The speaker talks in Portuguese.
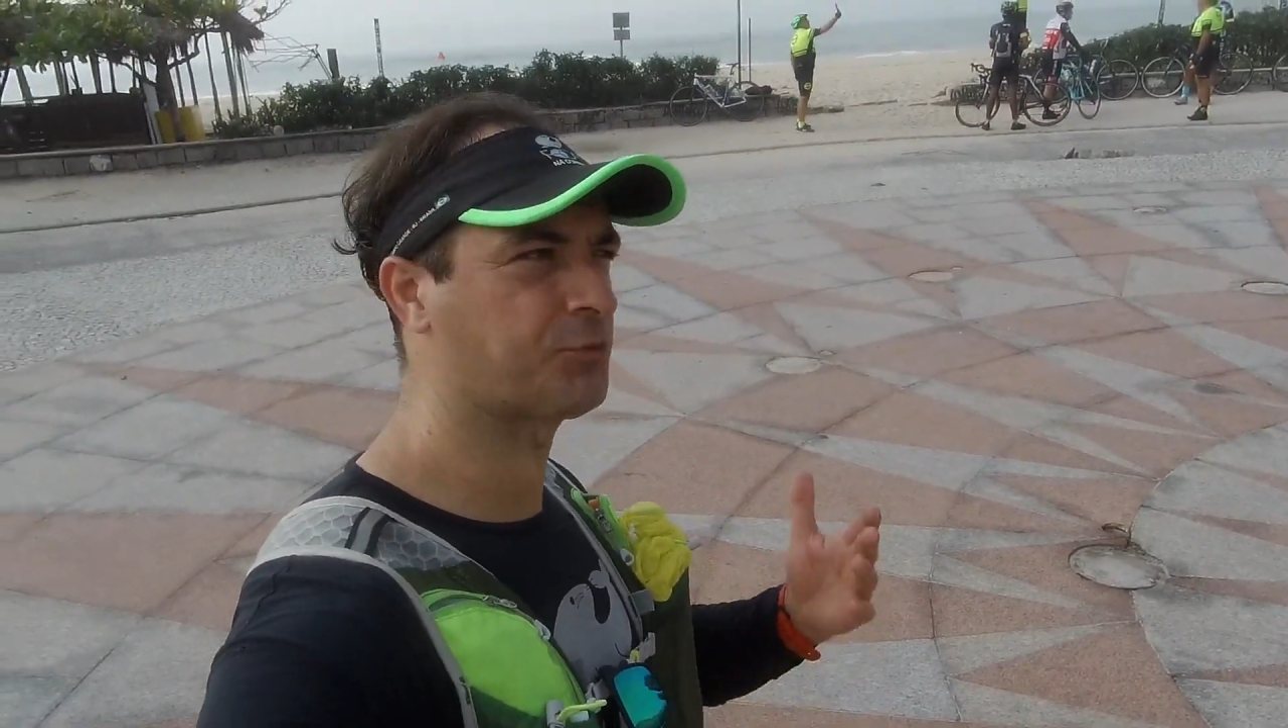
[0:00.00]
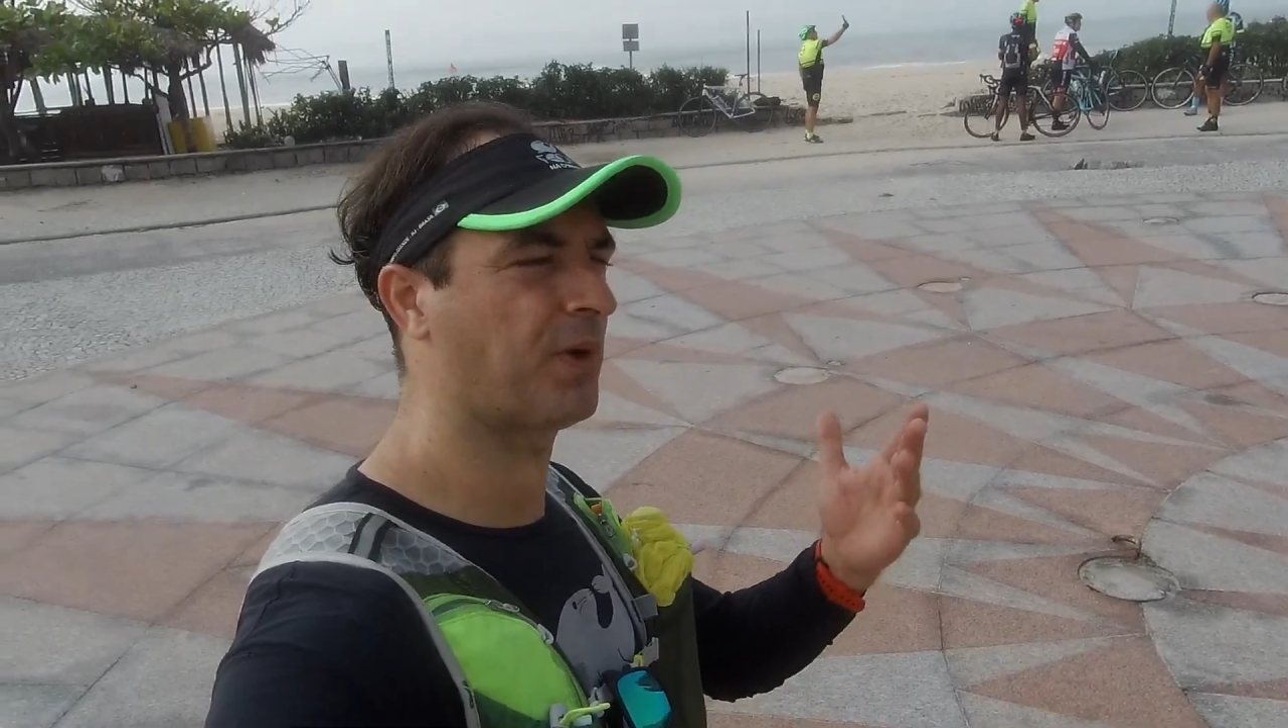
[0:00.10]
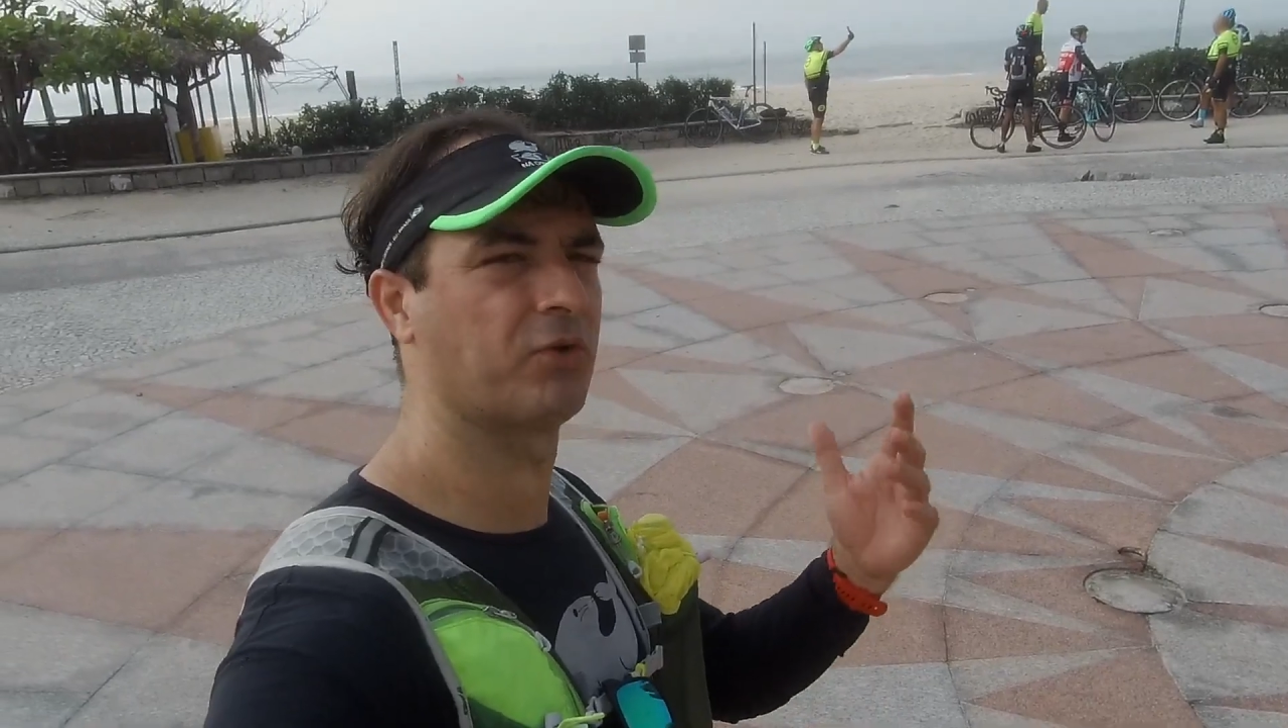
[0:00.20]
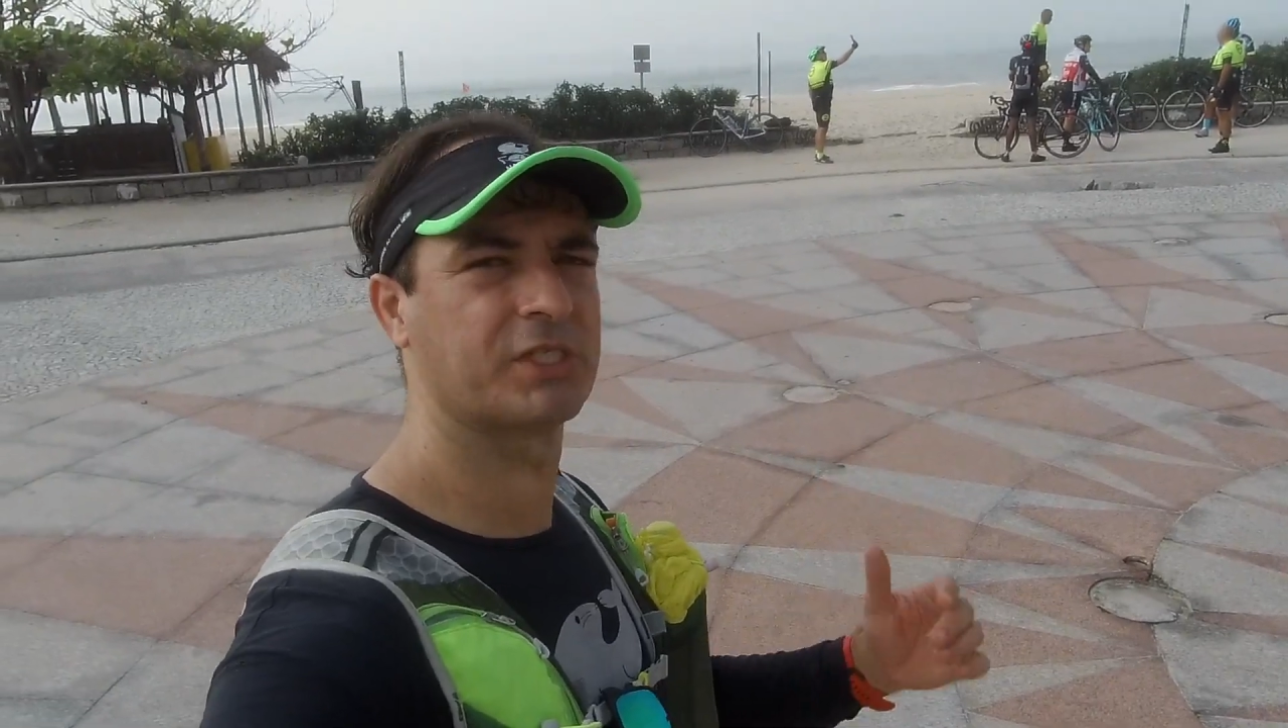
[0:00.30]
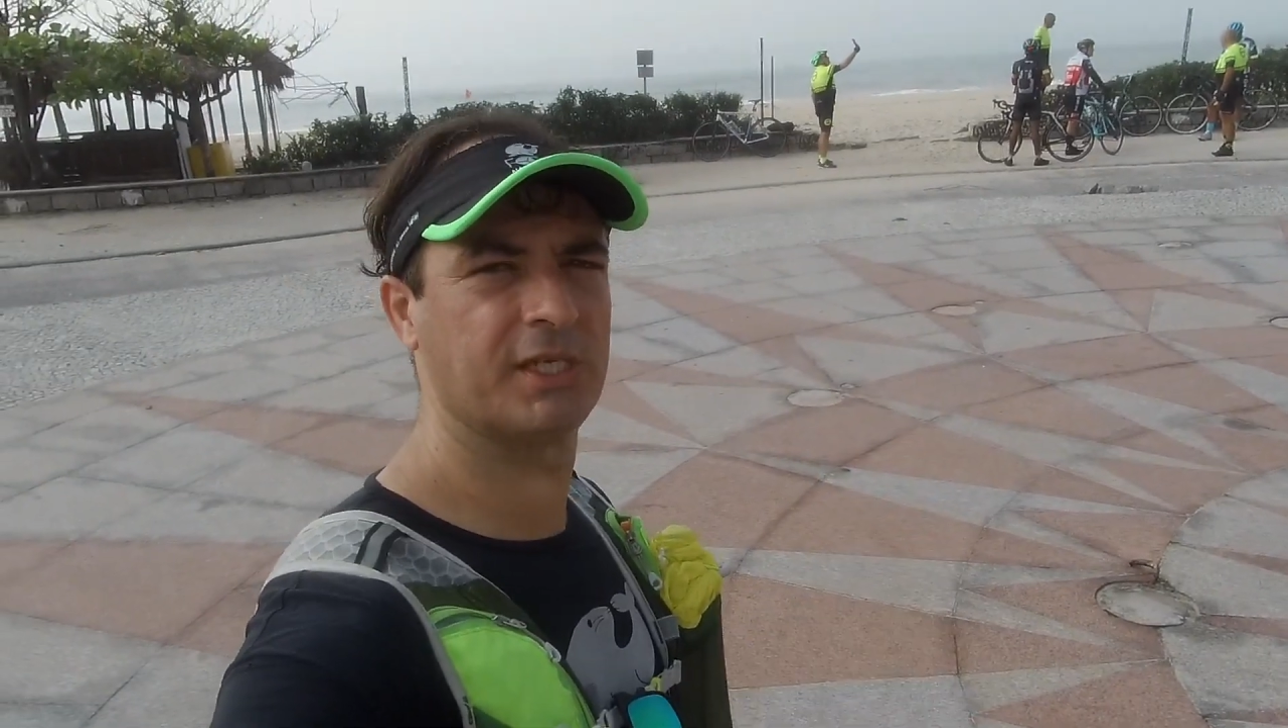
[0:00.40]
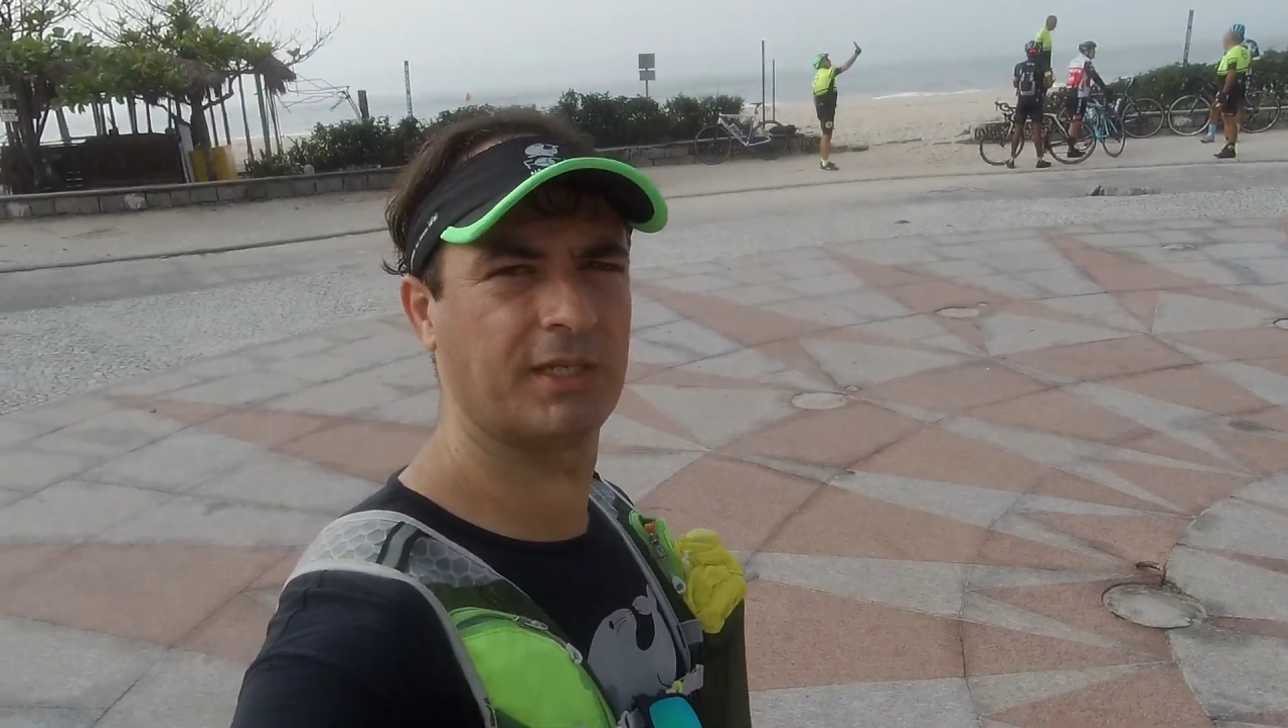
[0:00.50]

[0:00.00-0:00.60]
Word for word: para você